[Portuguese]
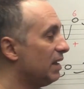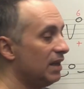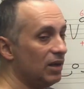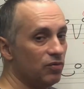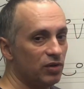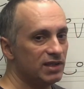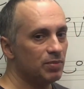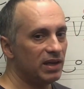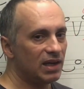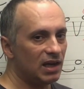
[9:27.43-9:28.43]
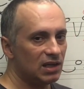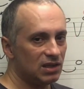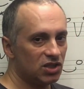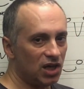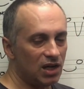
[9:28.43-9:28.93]
Eu vou explicar
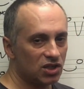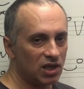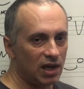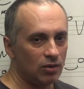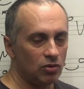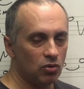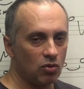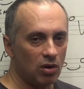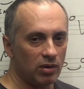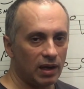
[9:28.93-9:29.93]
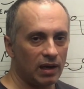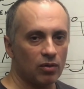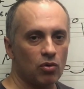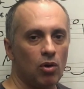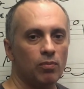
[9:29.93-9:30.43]
já já o, qual é,
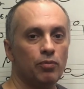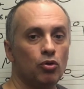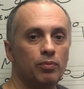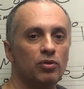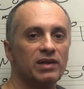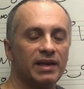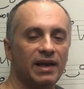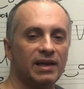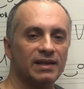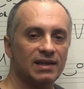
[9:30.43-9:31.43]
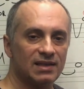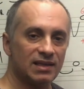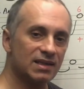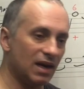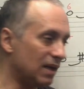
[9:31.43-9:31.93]
qual, o porquê dessa
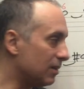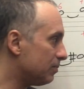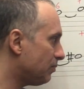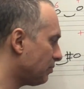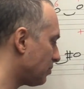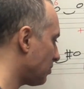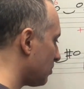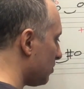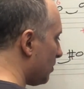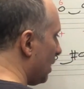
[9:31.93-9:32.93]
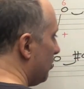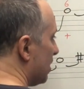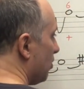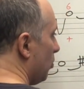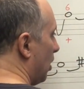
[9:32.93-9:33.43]
escala.
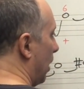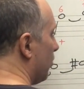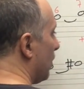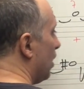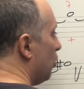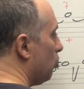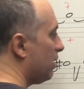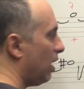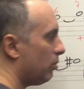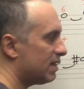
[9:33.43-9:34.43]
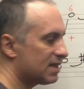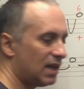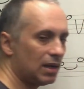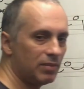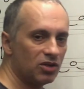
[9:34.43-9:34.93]
Mas vamos lá. O que é uma
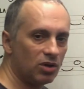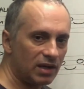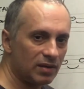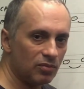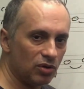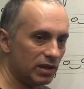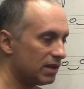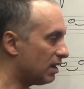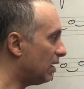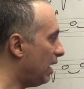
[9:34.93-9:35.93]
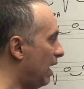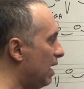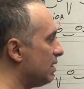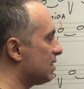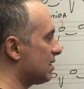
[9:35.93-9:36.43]
escala menor harmônica? É
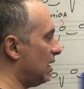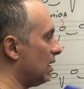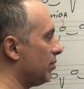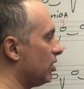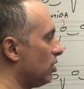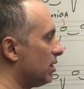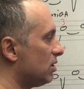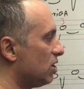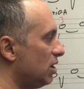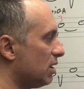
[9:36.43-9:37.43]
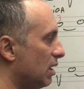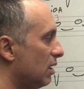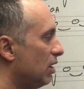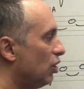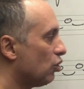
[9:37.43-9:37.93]
a escala menor antiga
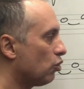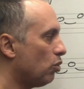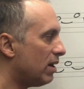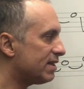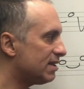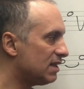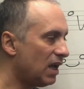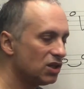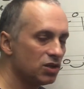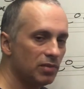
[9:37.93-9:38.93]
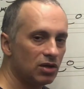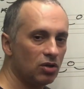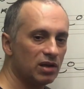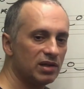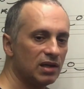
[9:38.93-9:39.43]
com a sétima
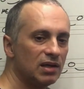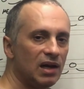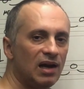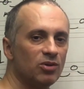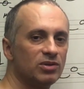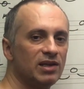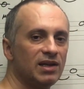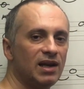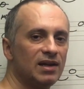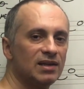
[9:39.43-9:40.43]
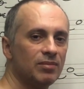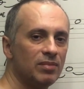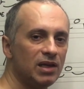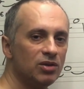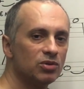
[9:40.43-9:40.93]
nota alterada
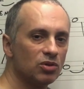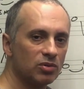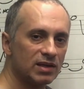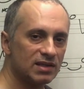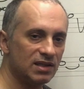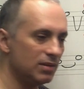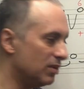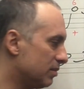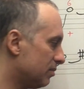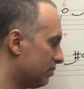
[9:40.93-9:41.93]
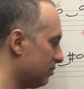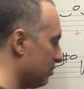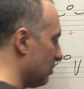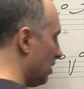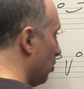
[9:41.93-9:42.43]
meio tom acima.
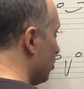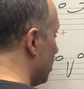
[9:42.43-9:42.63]
Ou